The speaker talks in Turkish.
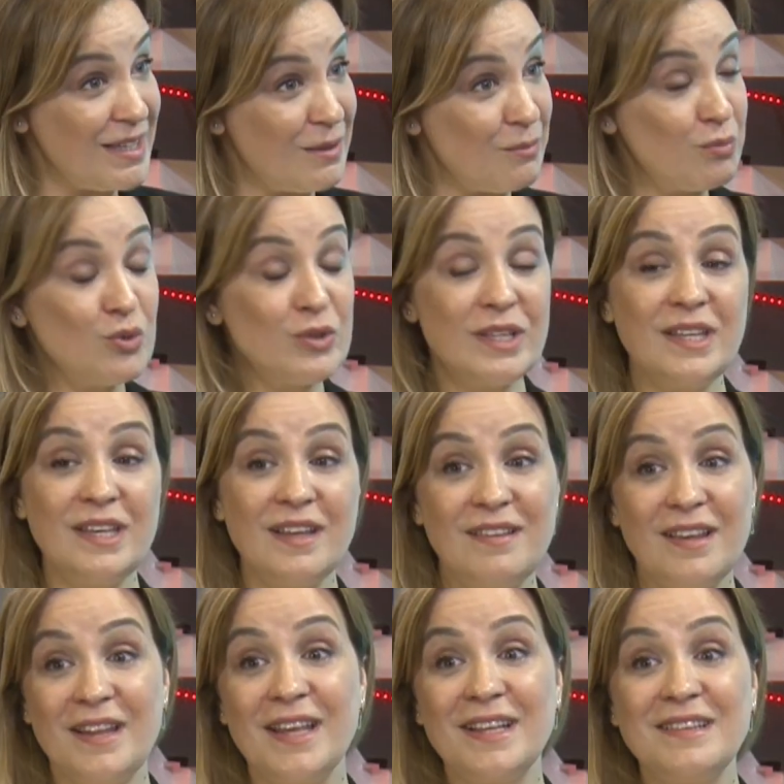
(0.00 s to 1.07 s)
edip buradaki
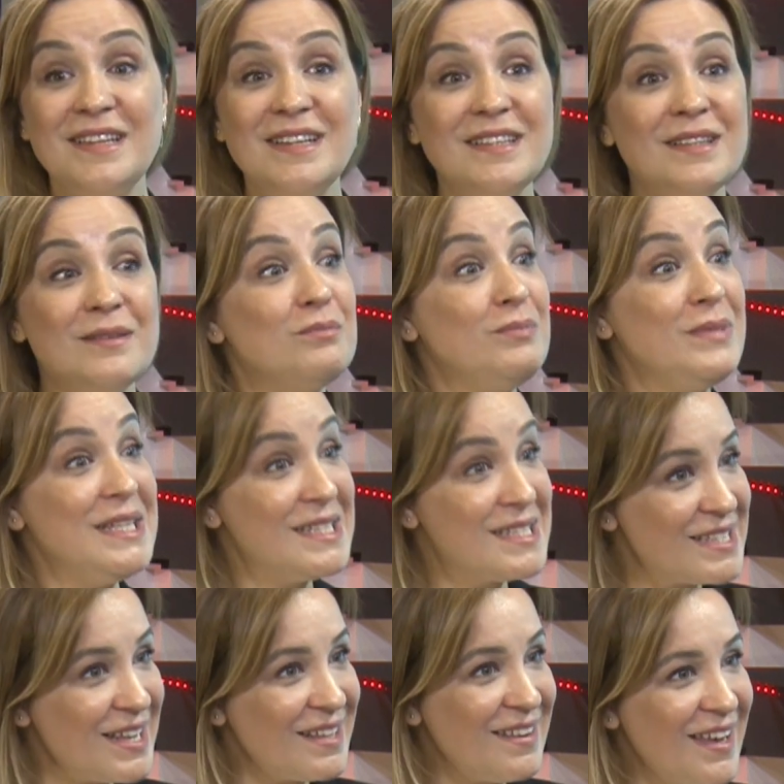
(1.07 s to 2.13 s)
yeteneklerini
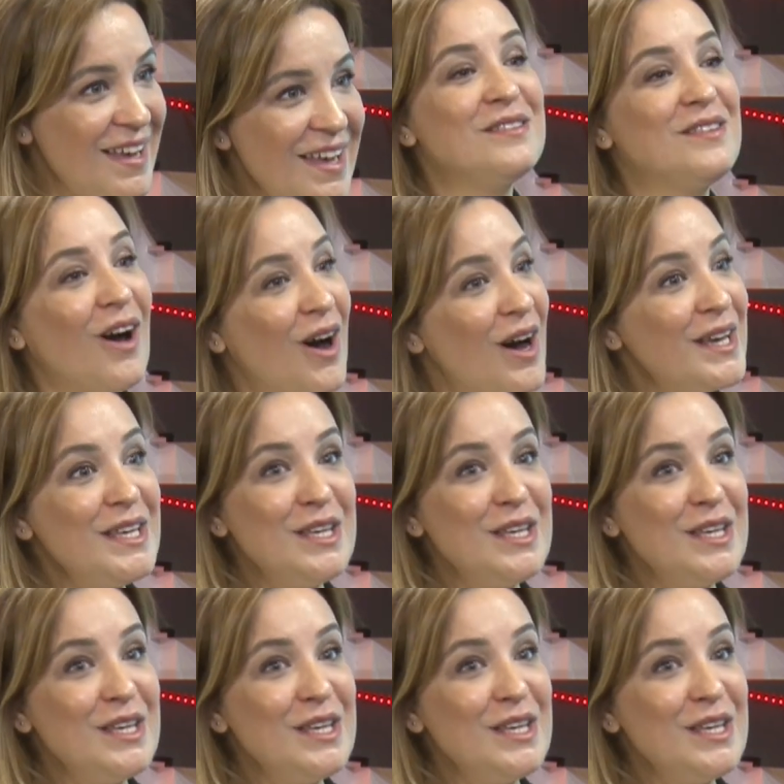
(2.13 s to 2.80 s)
bilse de daha